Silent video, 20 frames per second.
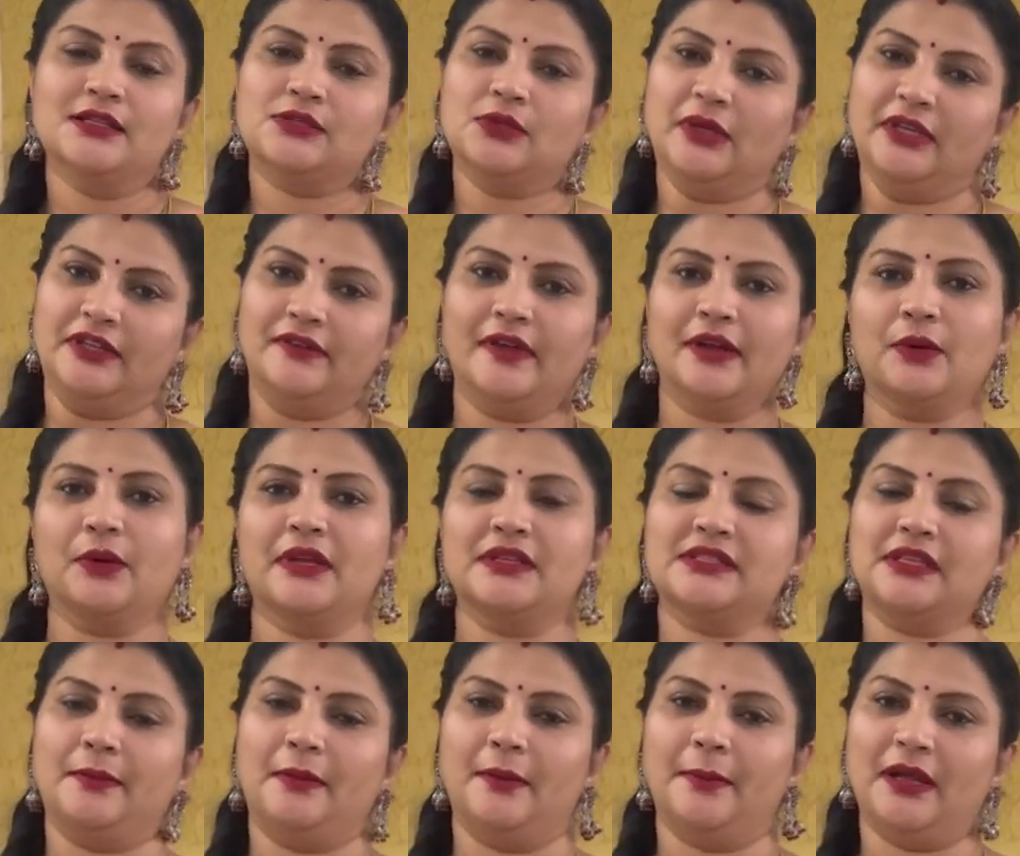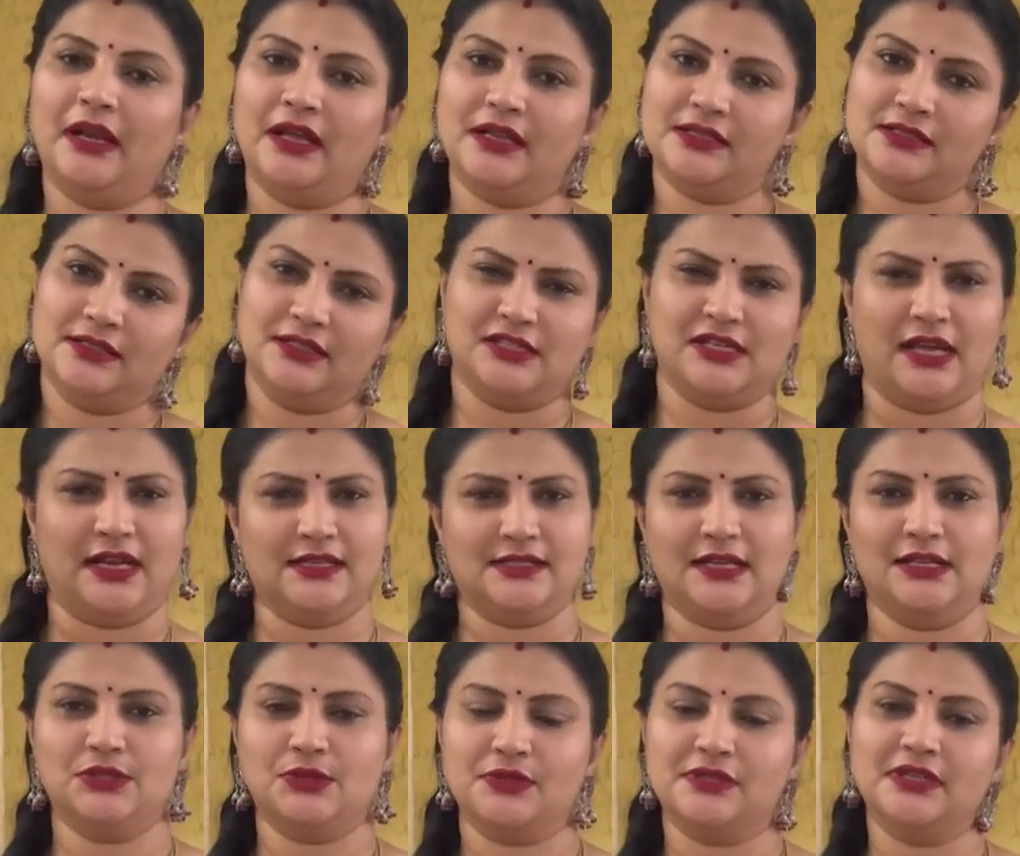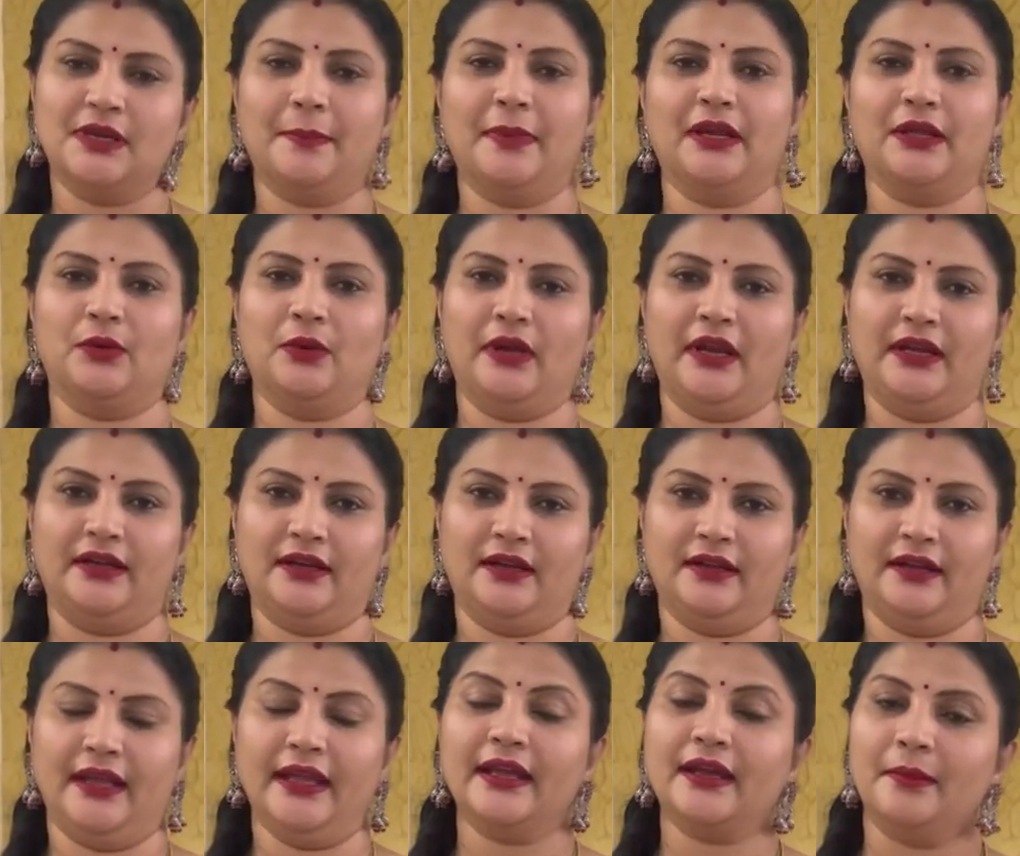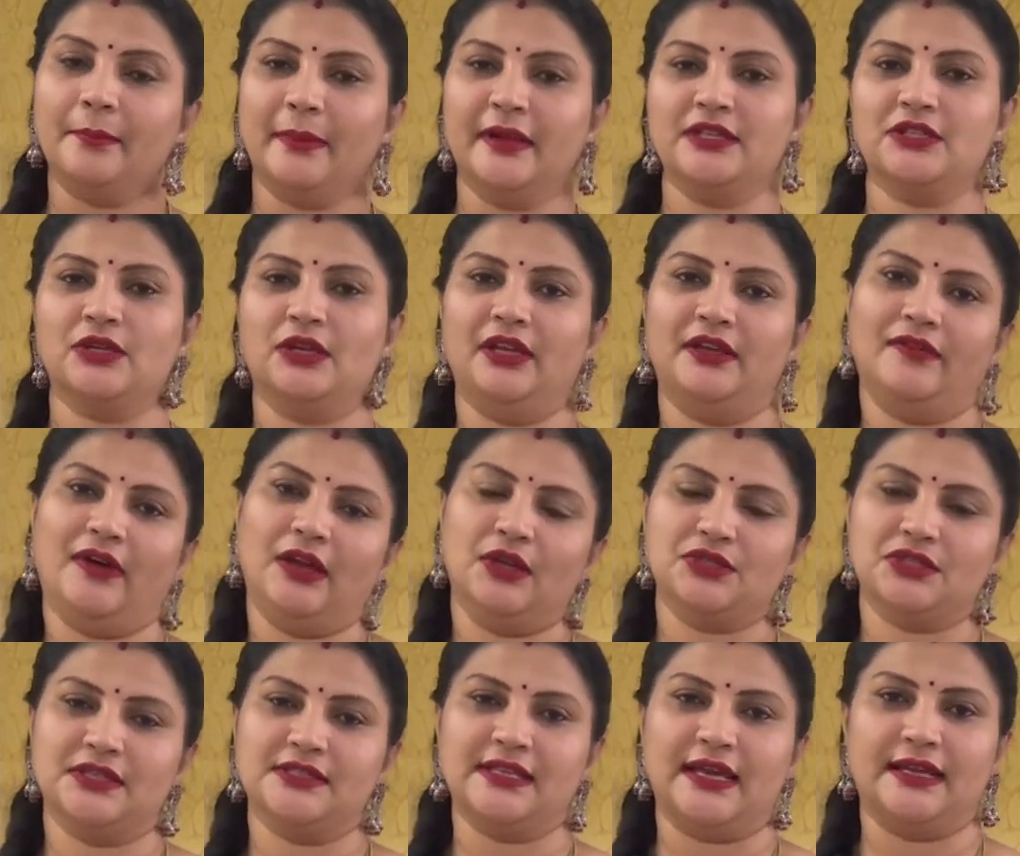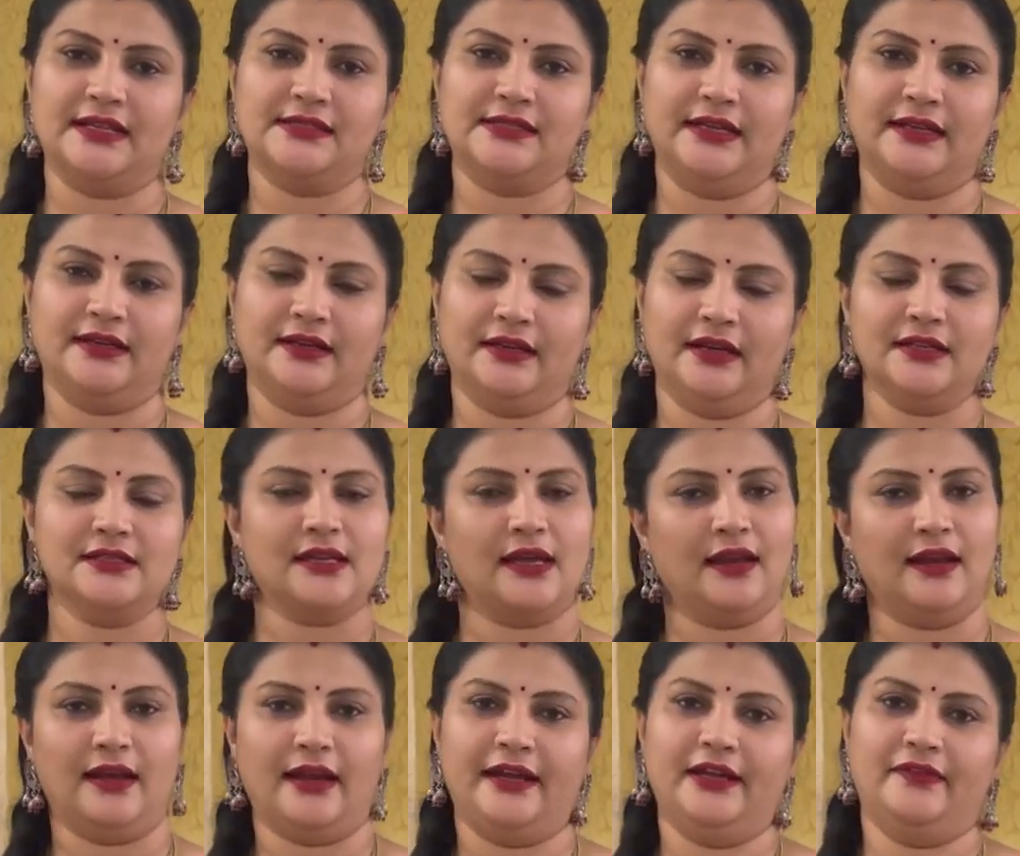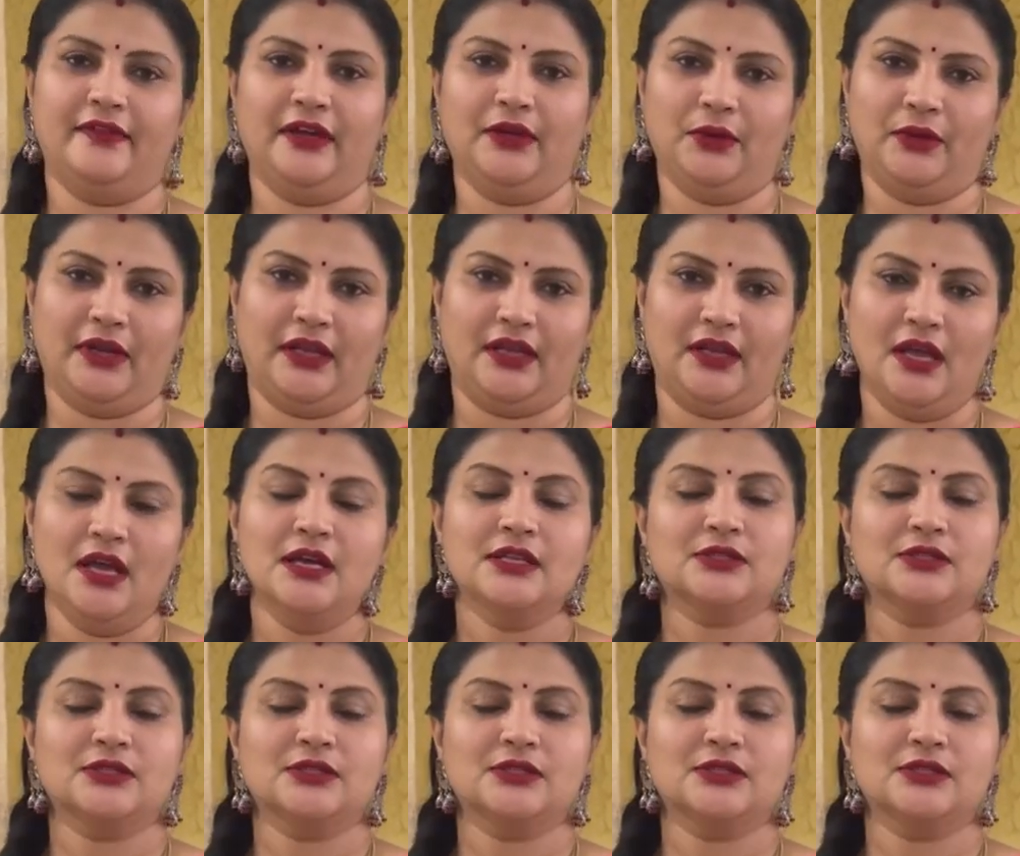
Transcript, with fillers: సో ఇదివరకు కూడా సెమీ బనార్స్ చాలాసార్లు చూసినప్పటికీ కూడా ఏంటంటే కంపేర్చువల్లీ ఇవాళ వచ్చిన శారీస్ ఏంటంటే చాలా లైట్ వెయిట్ ఉన్నాయి